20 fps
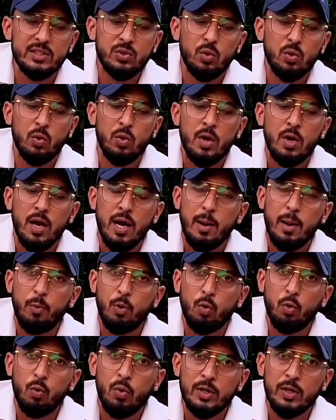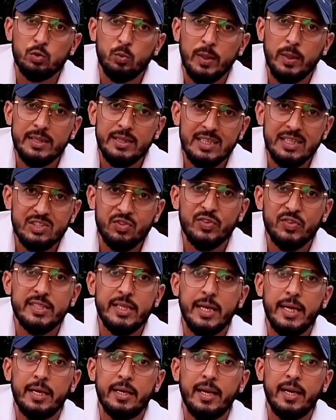को आप लोगों का सुबह दस
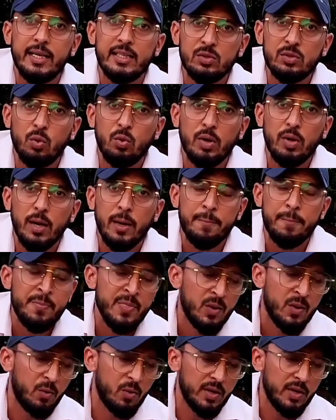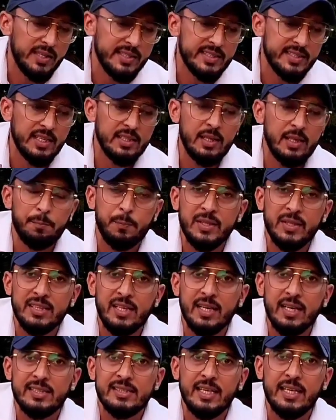बजे एंट्रेंस होगा और इसके अंदर
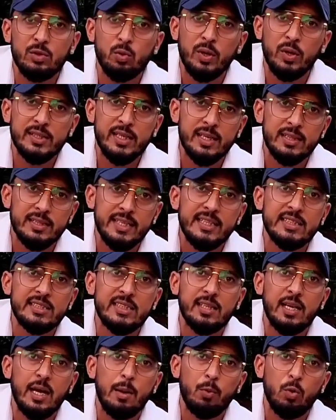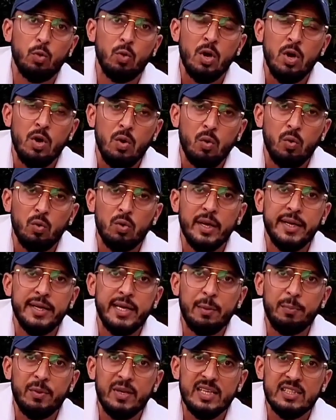पंद्रह छः दो तक आप लोग
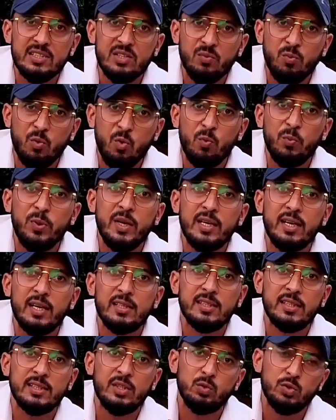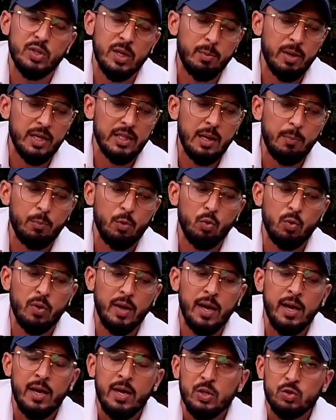ऑनलाइन एप्लीकेशन फॉर्म फिल कर सकते हैं उसके बाद आप
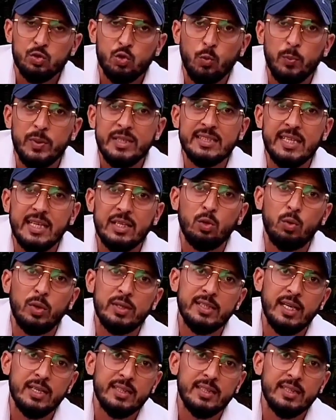लोगों का चौबीस छः दो